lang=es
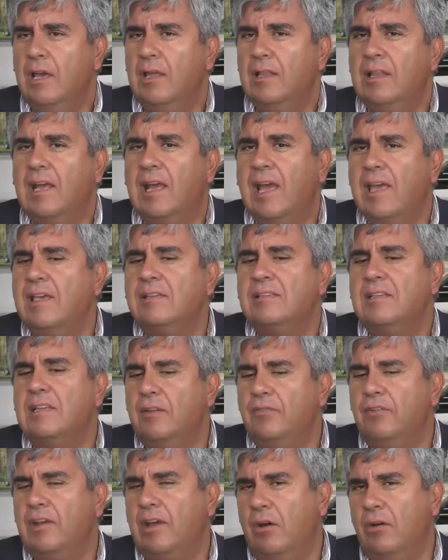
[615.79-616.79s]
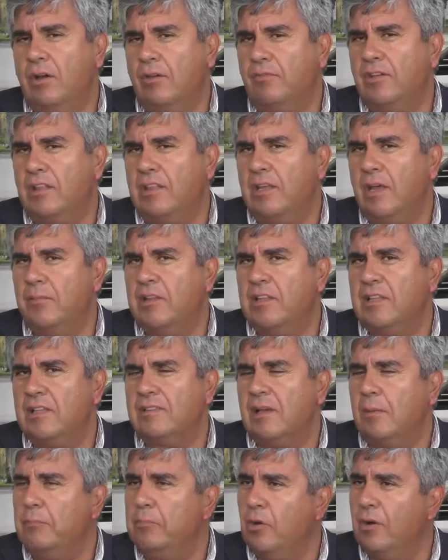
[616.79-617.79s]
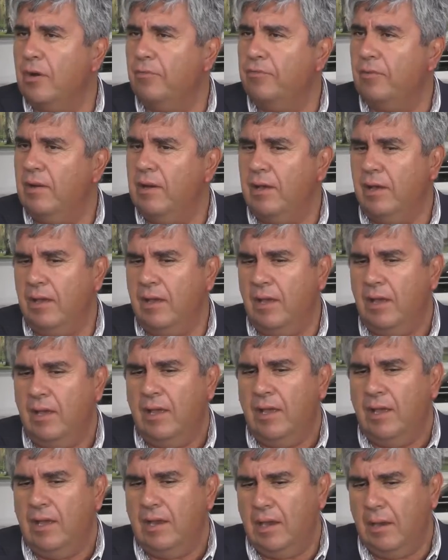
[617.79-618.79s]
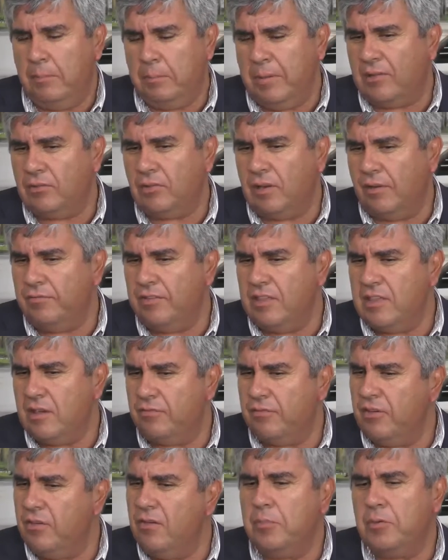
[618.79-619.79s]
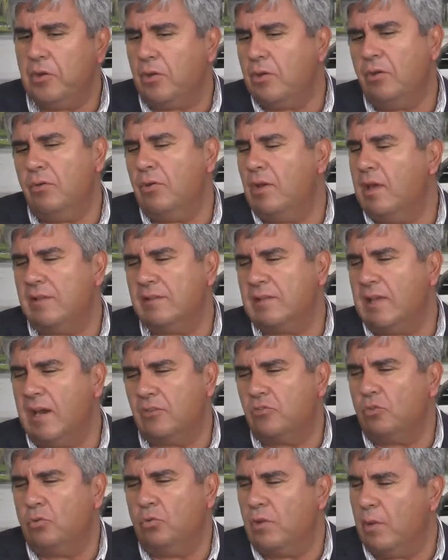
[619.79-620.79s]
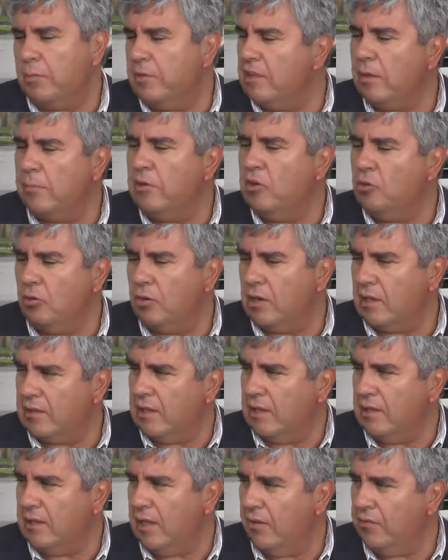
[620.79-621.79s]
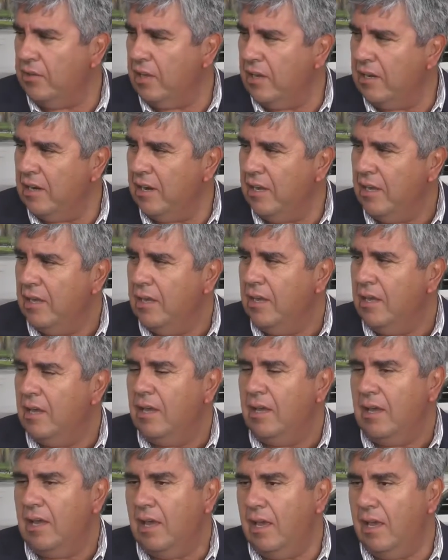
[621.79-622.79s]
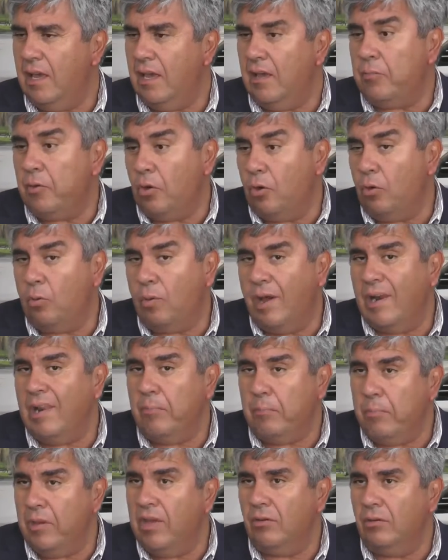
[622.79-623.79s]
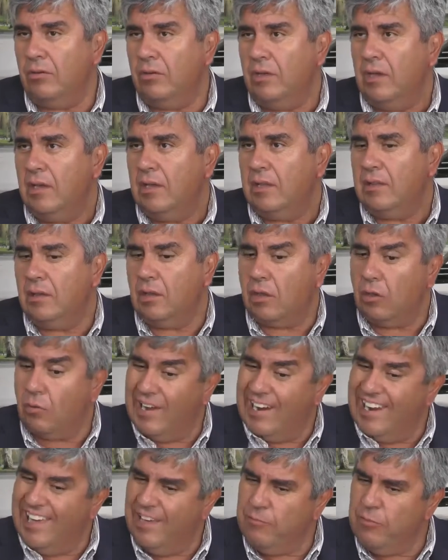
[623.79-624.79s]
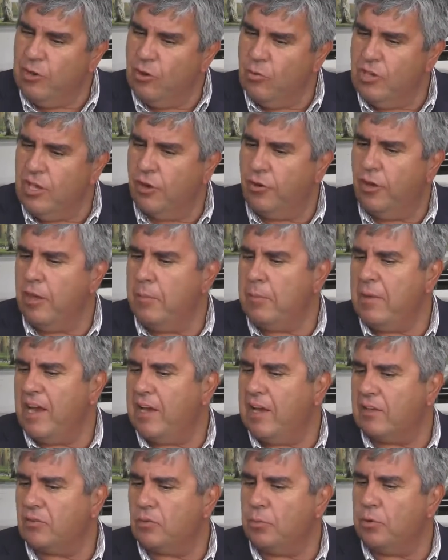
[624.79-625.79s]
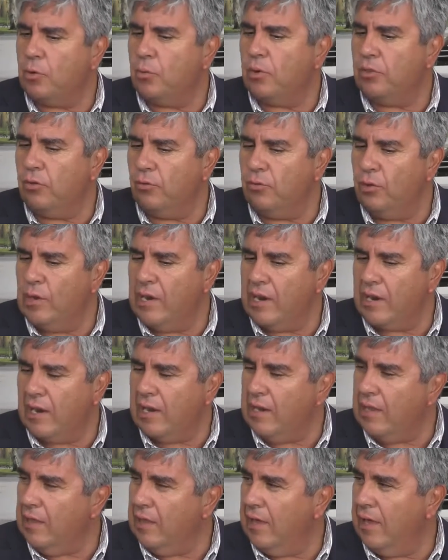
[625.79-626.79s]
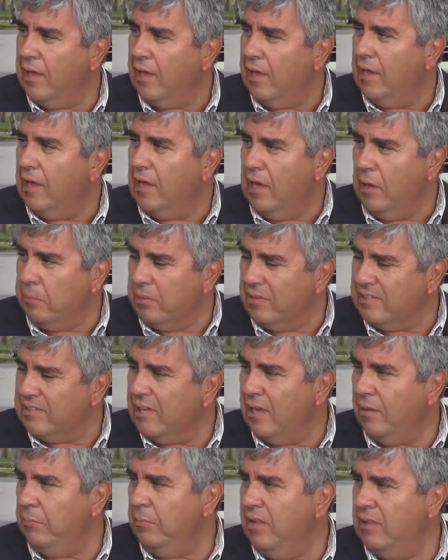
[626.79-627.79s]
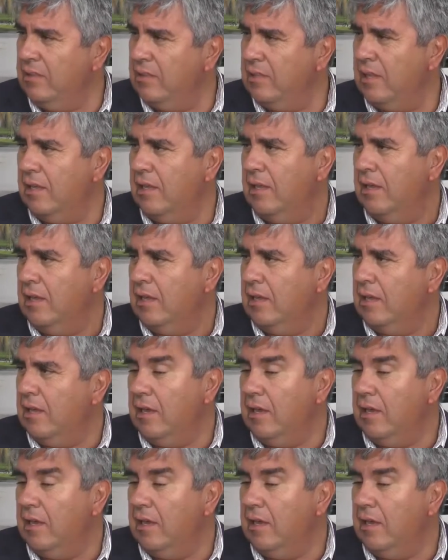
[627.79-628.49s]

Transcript: eh, de que haya significado que efectivamente se amplió la, el plazo de la ficha fibe pero creo que es absolutamente menor hasta el día viernes. Eh, por lo cual espero de que ojalá en Vicuña no haya más casos, pero cuando veo la realidad, especialmente